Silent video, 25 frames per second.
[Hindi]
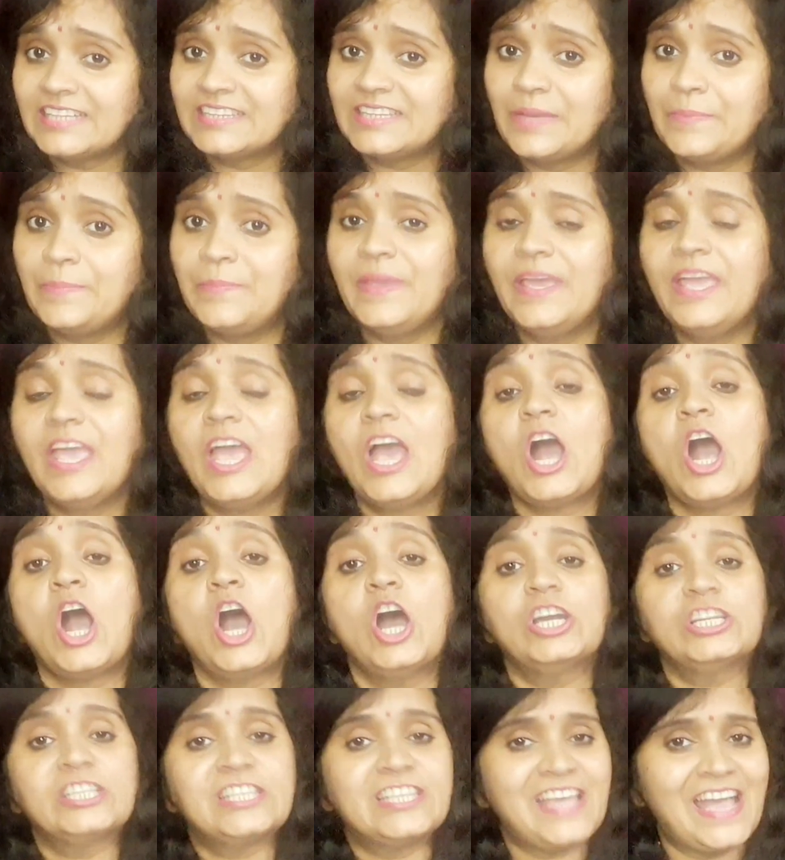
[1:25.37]
धब्बे
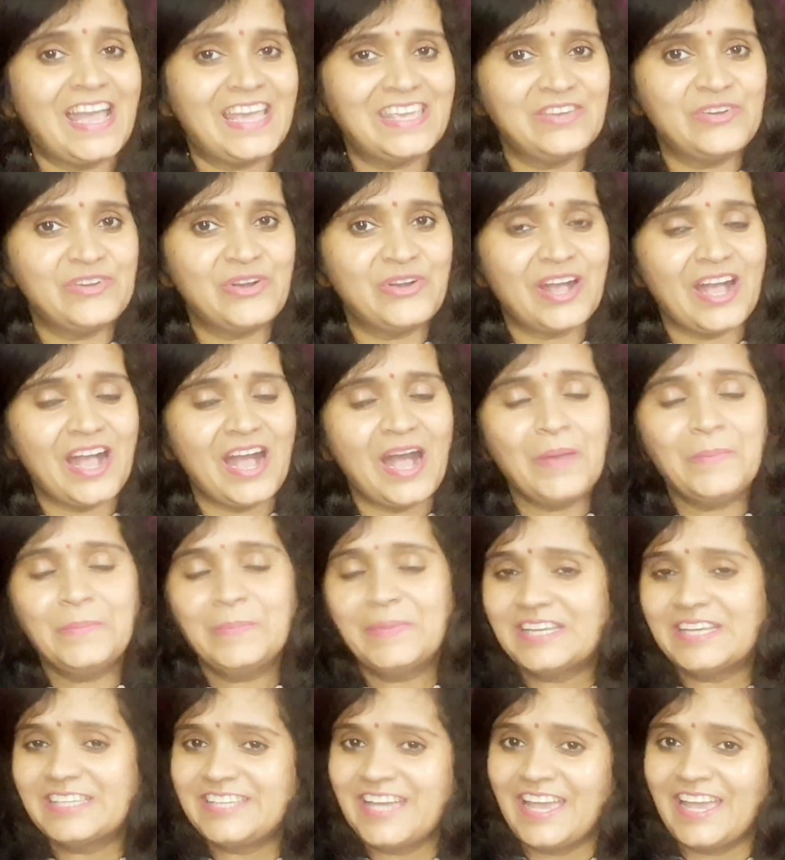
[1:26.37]
और झाइयों का
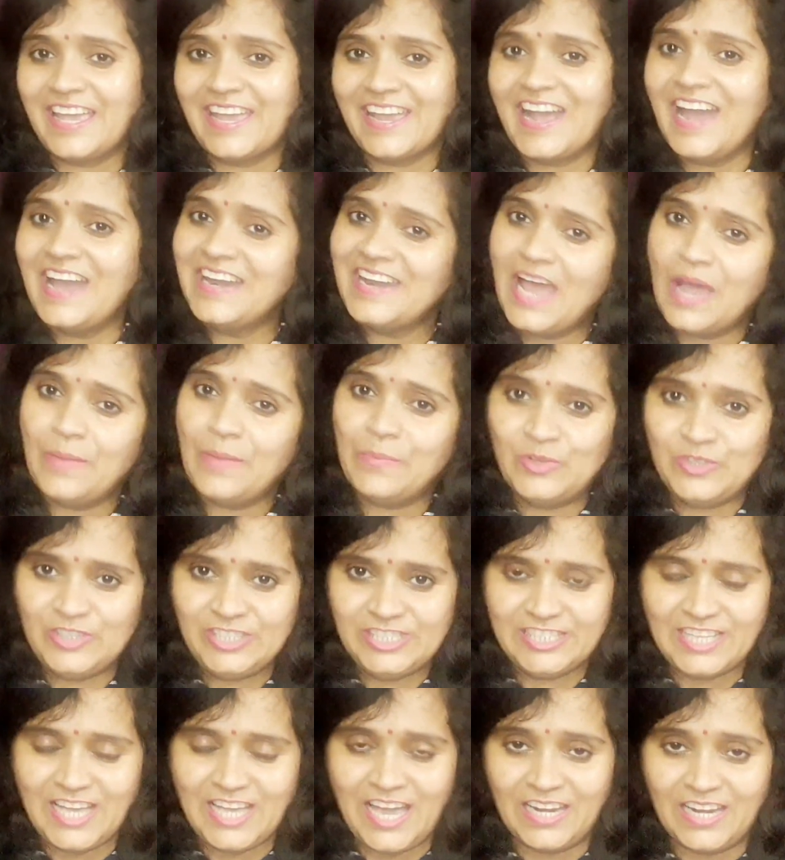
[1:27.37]
मिट जाएगा नामो
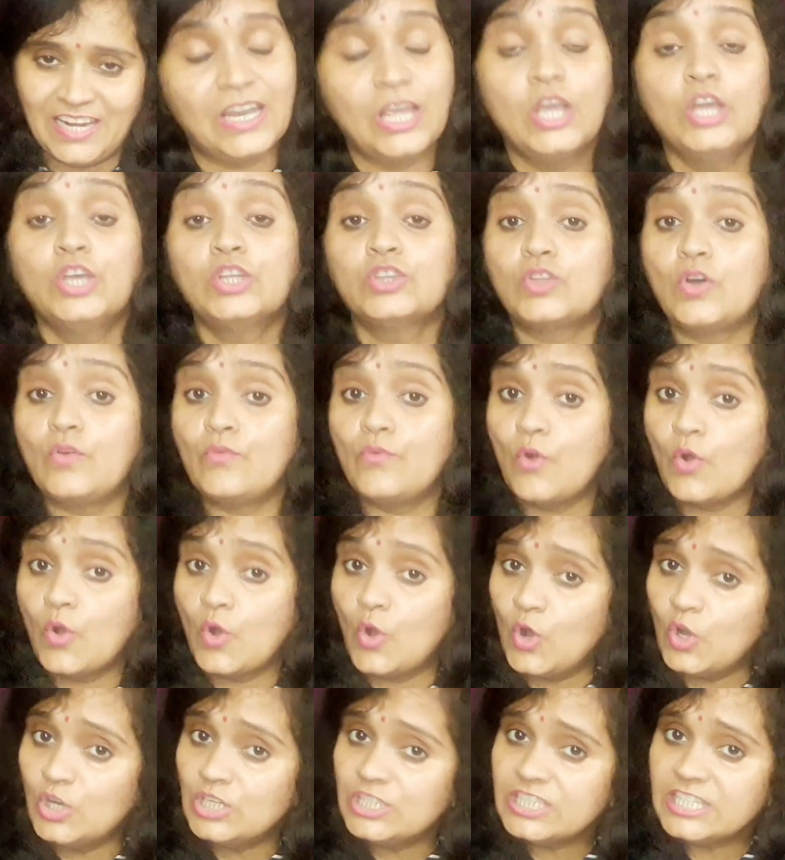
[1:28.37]
निशान तो वो
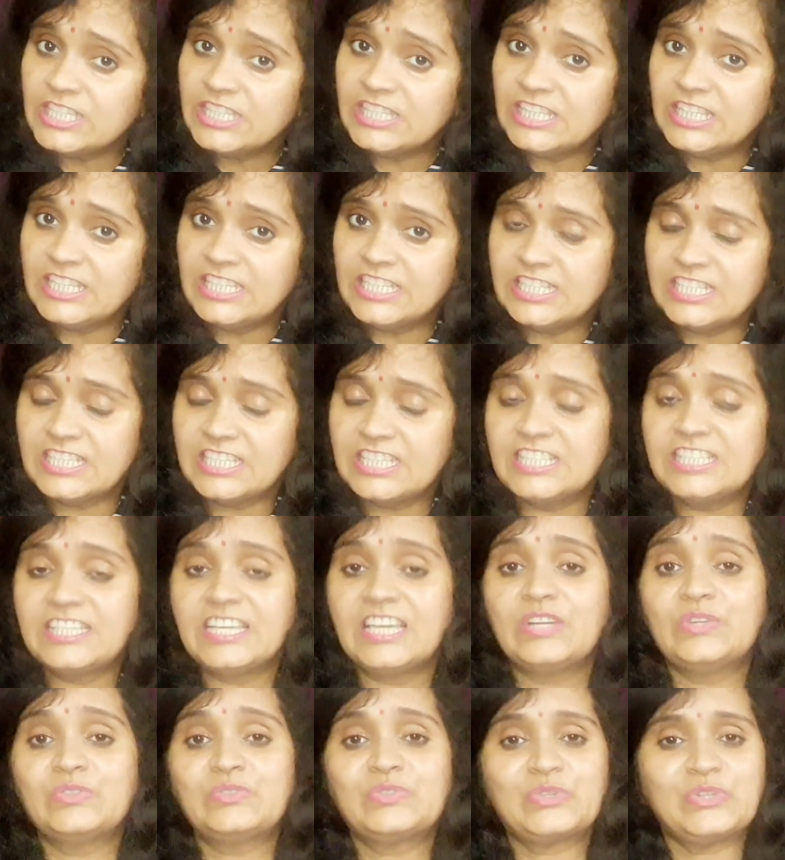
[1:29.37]
कौन सी तीन चीज़ें
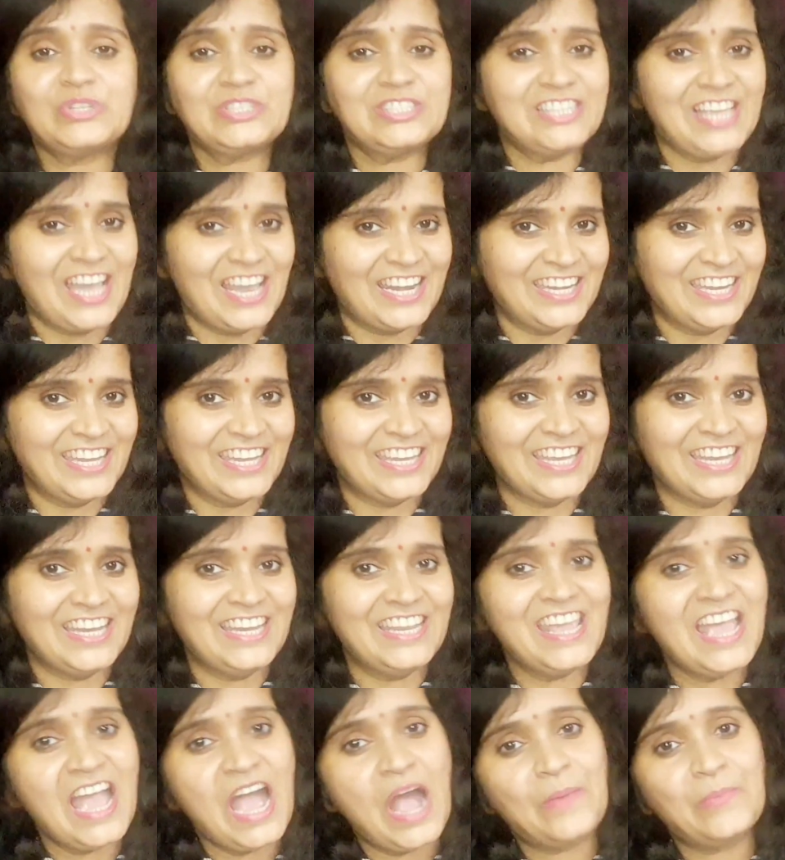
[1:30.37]
उसको जानने के
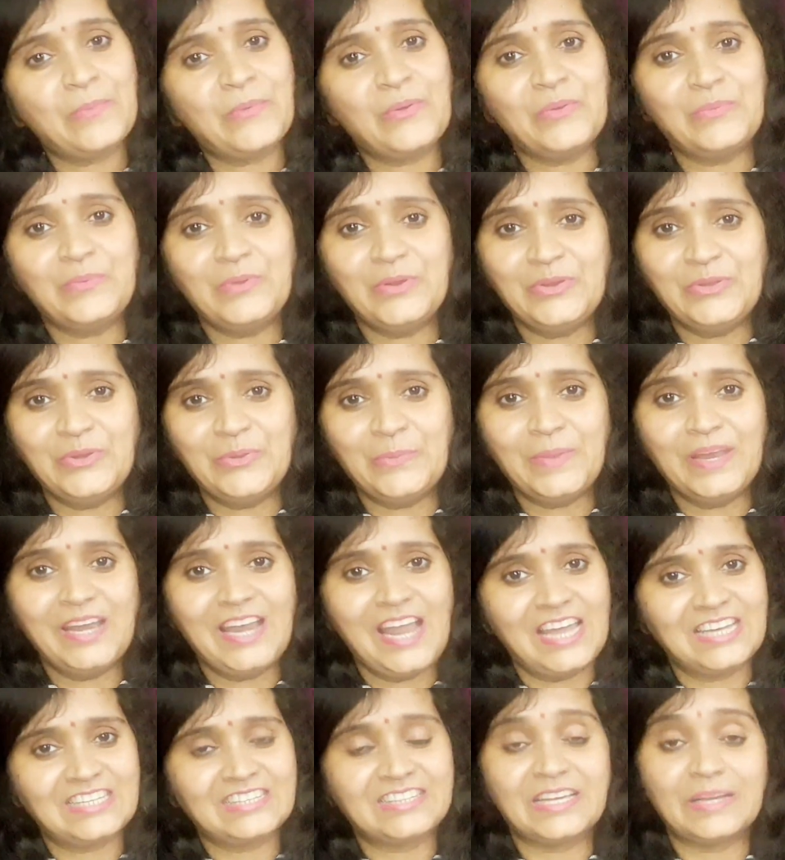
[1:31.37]
लिए आपको वीडियो में
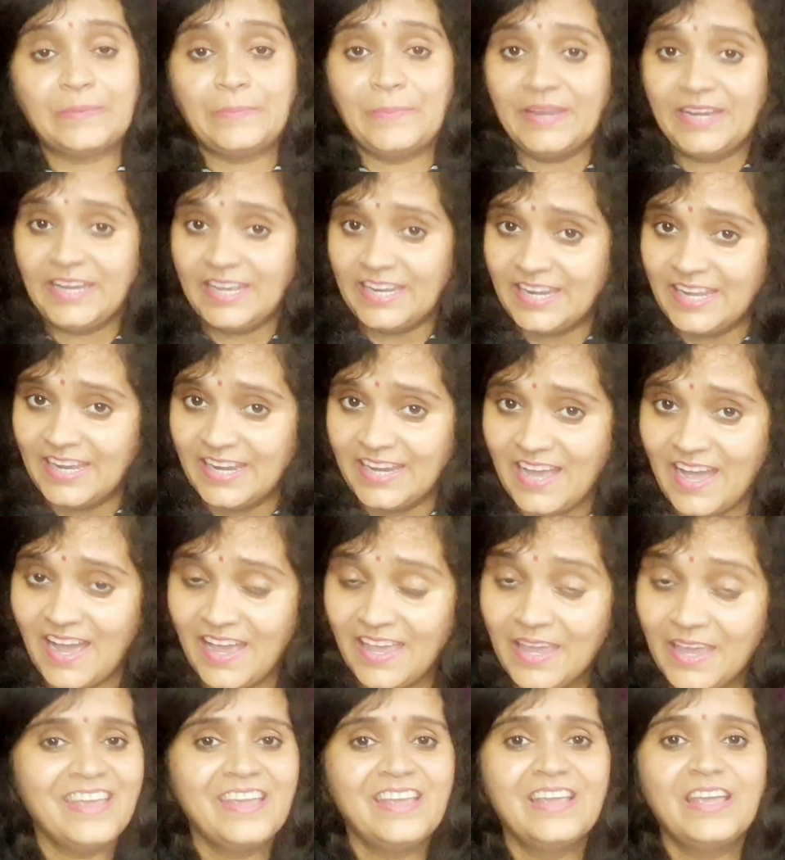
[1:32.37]
लास्ट तक बने रहना
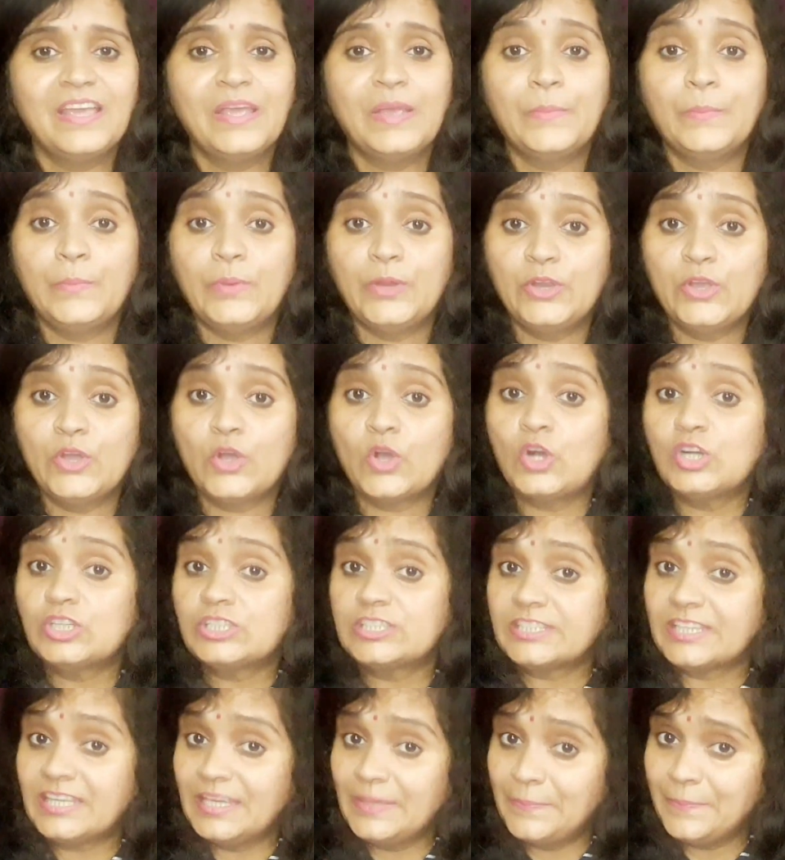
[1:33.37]
है वीडियो को
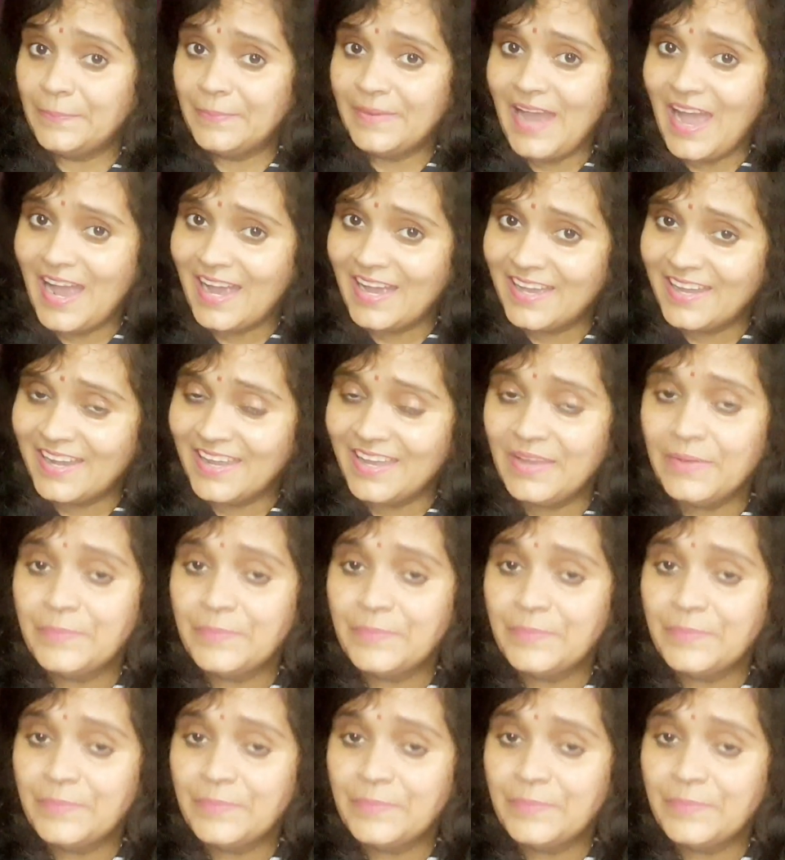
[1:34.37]
स्किप ना करें